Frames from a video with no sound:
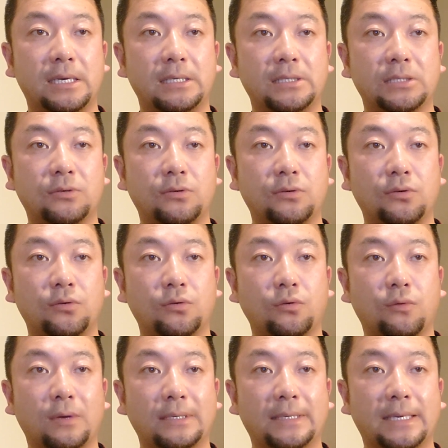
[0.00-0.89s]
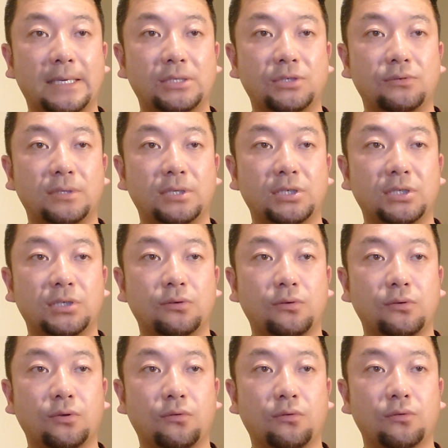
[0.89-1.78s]
自公両党は現状認識
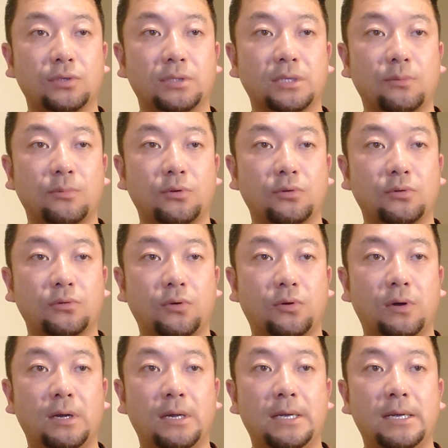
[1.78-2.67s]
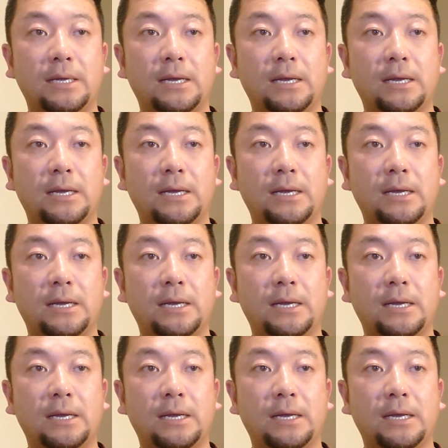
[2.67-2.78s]
を共有したものの